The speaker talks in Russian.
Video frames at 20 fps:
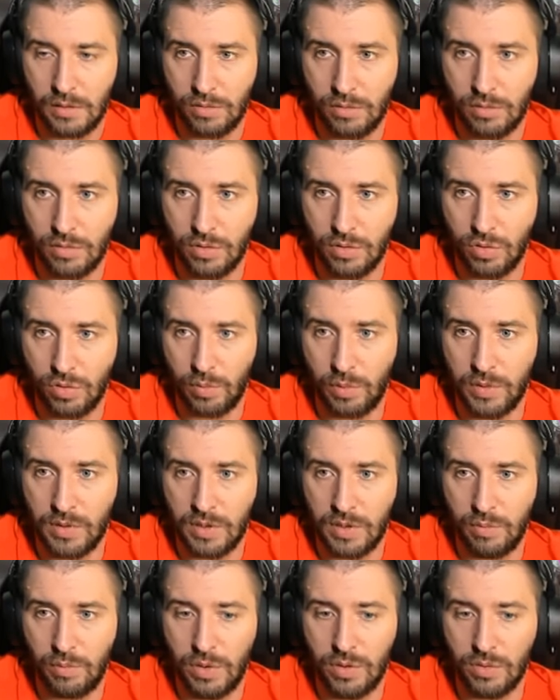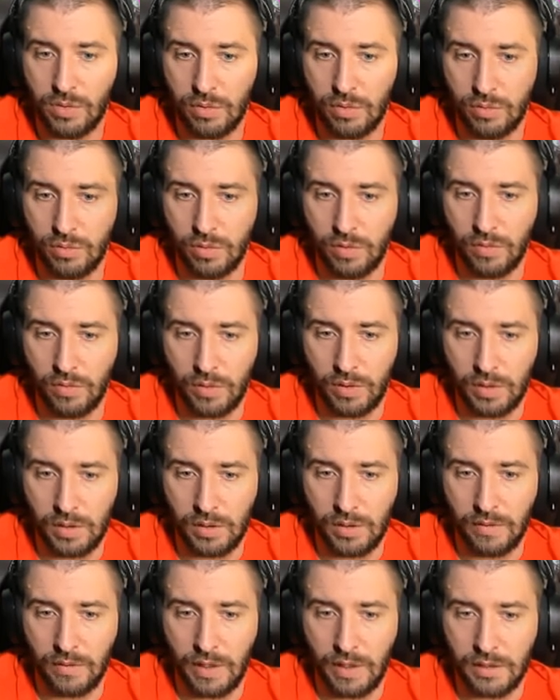То есть, чтобы забить сундук, вот и
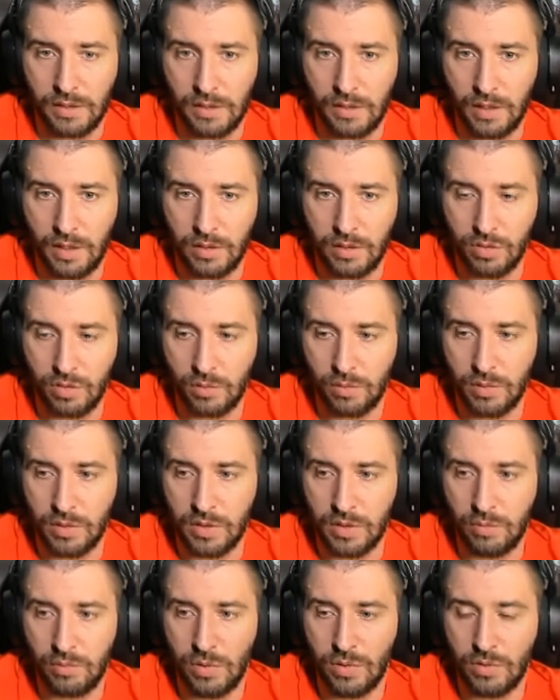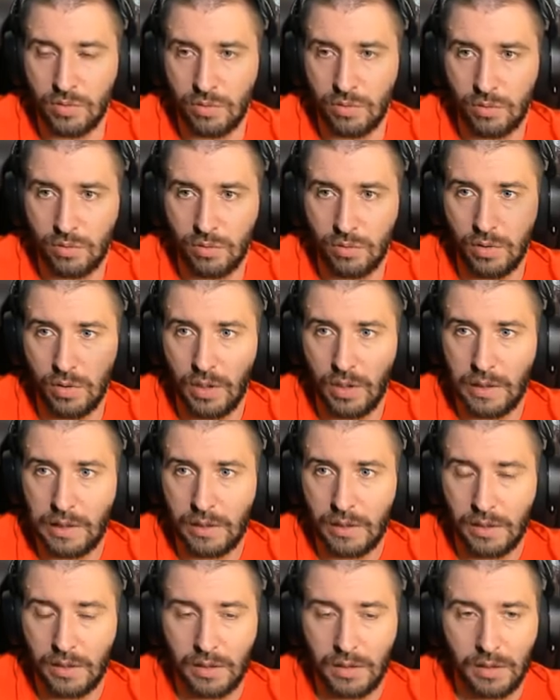давайте так, чтобы забить сундук,
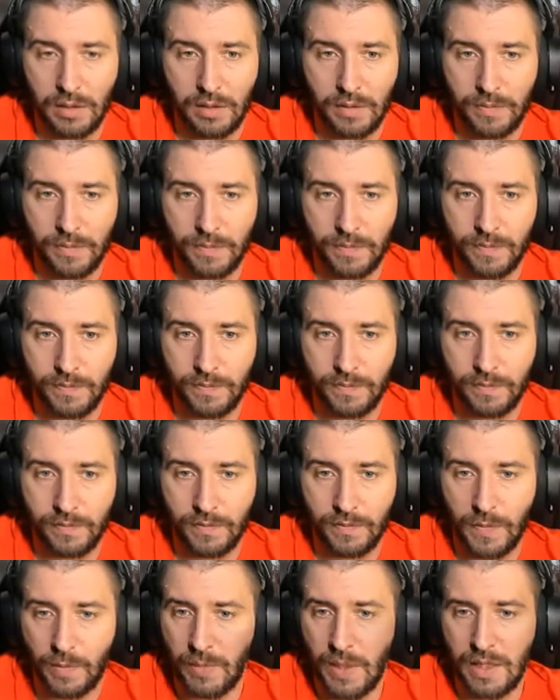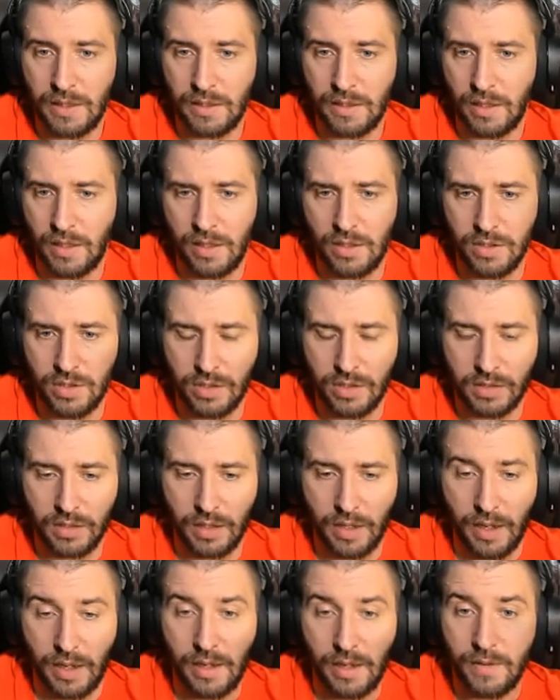пятая или
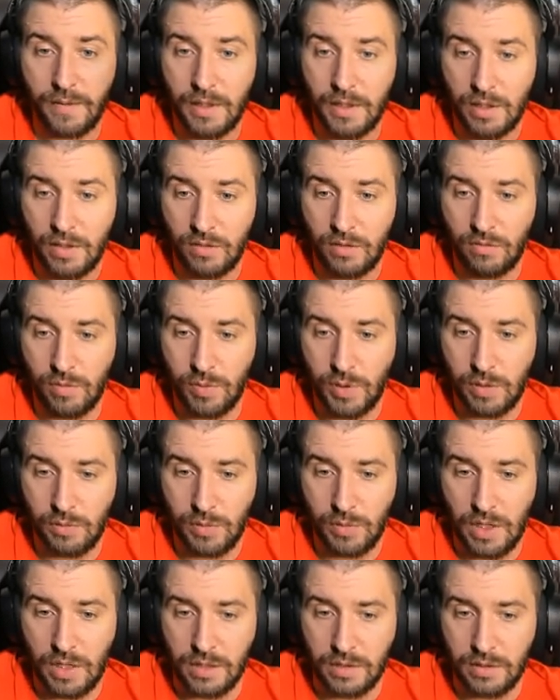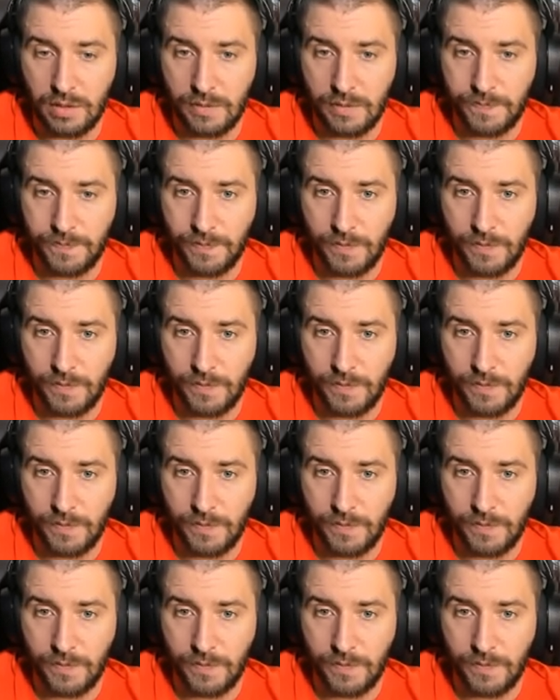шестая. В общем, есть.